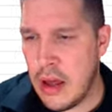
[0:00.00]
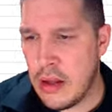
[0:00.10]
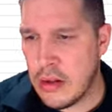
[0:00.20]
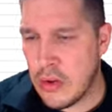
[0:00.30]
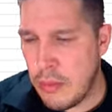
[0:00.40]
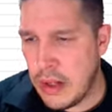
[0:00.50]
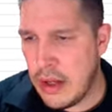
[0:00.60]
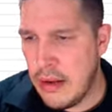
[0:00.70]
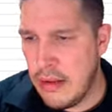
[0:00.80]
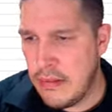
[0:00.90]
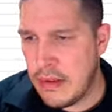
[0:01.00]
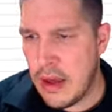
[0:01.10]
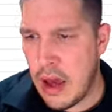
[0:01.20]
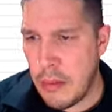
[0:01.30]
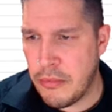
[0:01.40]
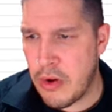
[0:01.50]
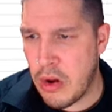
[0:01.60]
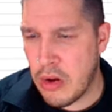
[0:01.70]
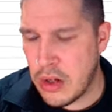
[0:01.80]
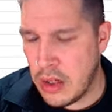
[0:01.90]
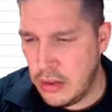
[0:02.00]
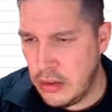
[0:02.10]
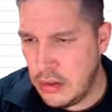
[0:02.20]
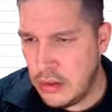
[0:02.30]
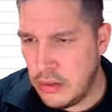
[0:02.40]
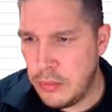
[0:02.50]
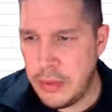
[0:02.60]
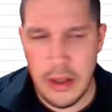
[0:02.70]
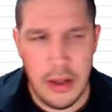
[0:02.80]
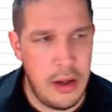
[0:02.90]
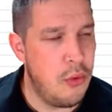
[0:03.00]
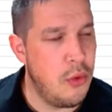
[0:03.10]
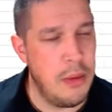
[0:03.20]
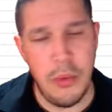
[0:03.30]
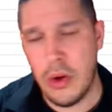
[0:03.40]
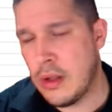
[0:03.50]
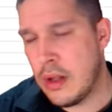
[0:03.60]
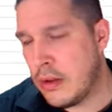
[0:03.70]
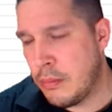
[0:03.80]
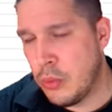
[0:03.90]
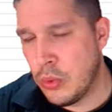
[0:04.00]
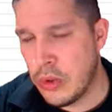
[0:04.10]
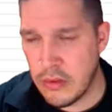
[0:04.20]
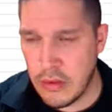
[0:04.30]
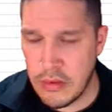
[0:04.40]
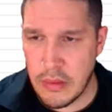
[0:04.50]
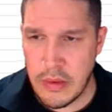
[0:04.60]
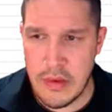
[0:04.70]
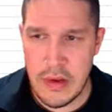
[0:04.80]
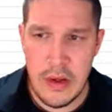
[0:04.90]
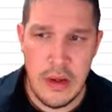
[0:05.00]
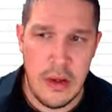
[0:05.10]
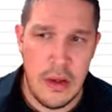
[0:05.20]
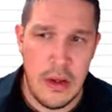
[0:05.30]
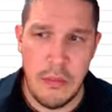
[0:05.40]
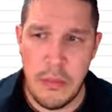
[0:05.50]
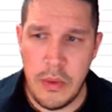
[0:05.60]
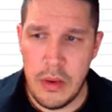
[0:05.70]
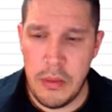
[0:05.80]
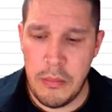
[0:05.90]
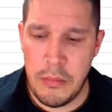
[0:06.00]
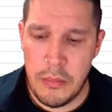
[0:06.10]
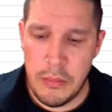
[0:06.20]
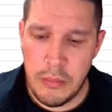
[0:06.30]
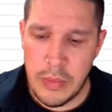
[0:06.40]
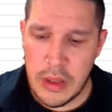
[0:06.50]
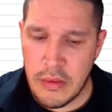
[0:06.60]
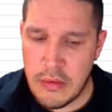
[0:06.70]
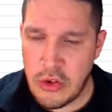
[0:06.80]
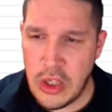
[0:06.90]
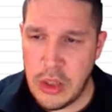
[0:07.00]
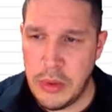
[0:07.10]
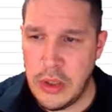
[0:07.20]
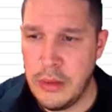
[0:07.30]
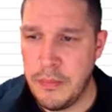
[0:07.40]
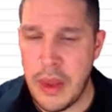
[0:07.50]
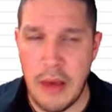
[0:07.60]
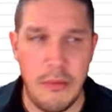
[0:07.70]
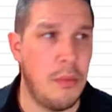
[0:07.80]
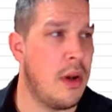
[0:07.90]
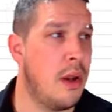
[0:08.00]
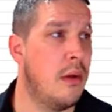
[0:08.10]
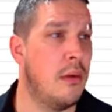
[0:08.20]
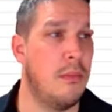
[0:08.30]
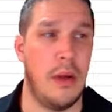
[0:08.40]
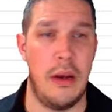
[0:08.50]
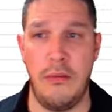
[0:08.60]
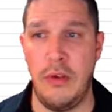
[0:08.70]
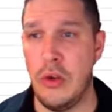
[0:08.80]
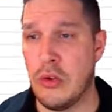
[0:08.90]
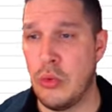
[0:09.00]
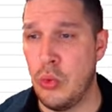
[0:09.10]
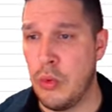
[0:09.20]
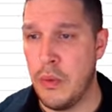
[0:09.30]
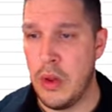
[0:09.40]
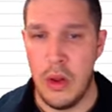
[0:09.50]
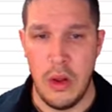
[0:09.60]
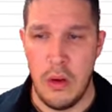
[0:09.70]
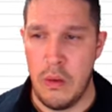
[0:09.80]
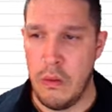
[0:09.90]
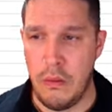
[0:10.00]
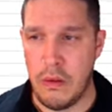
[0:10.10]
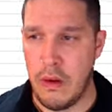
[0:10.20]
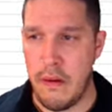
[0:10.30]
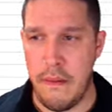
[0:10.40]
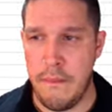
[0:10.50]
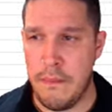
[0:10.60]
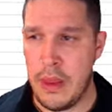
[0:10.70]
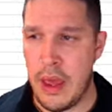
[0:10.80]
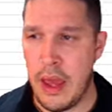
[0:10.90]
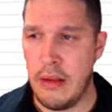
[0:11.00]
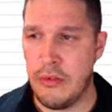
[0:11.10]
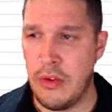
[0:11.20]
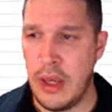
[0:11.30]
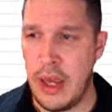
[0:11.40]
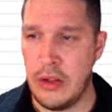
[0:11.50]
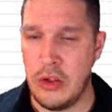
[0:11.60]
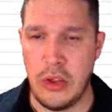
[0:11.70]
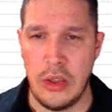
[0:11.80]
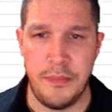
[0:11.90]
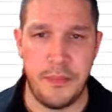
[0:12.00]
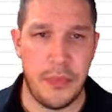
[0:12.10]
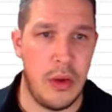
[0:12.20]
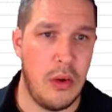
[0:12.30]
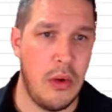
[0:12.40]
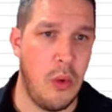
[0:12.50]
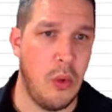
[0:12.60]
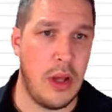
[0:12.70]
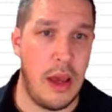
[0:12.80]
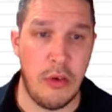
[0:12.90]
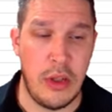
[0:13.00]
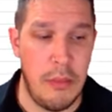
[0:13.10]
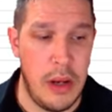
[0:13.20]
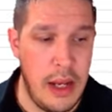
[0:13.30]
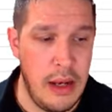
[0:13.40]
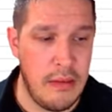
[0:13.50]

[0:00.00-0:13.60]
komplette Liste abfragen kann. Per Report, Attribut oder sonst irgendwas. Ähm, mittels ChatGPT einfach mal äh, in meinen Videos suchen unter IFC Entity oder einfach die Playlist